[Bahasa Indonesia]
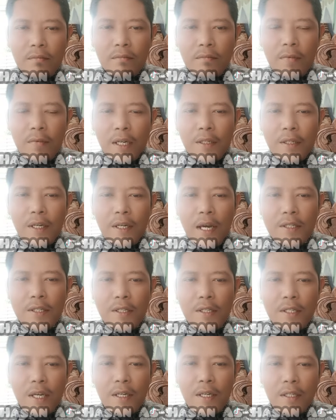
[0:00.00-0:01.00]
Maka
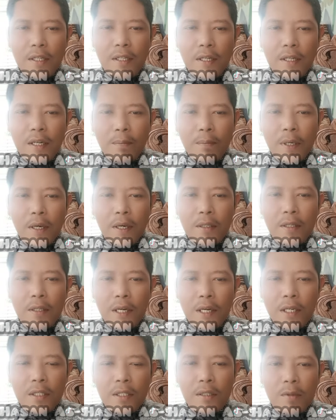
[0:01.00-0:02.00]
jelas di sana terdapat
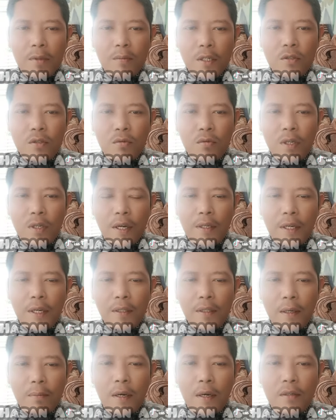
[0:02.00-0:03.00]
adraj memasukkan
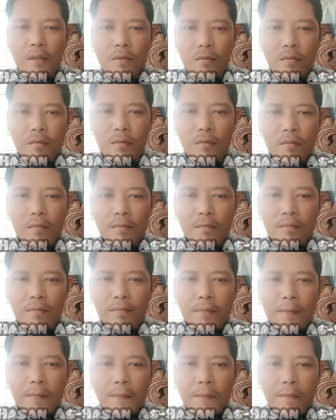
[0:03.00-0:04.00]
data palsu
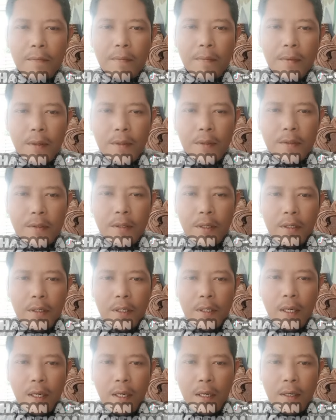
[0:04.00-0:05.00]

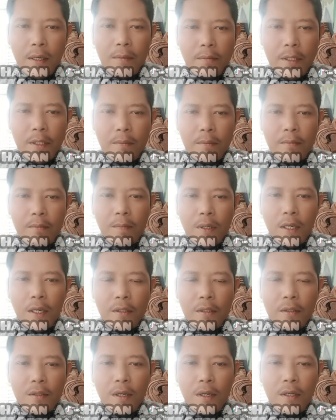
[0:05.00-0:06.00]
sehingga
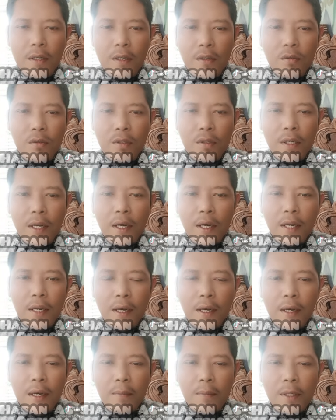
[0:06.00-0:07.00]
menyebabkan zanniyud
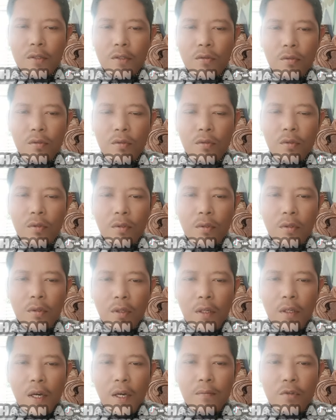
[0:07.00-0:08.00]
dilal alal maksud
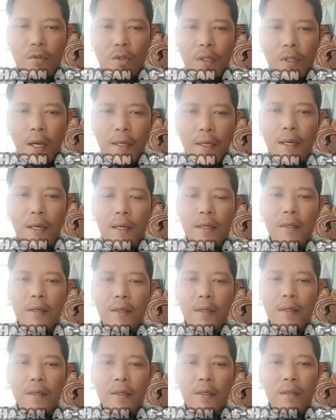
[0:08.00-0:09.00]
yang mustahil
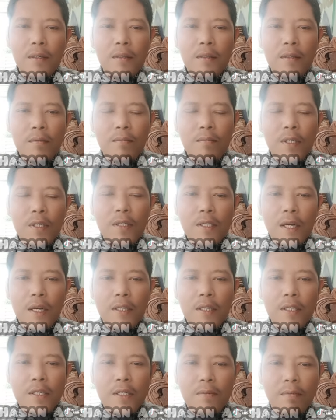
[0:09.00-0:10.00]

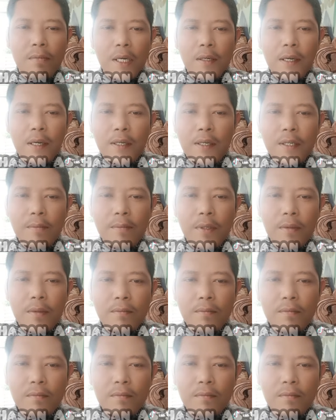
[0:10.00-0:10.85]
bisa diisbat nasabnya.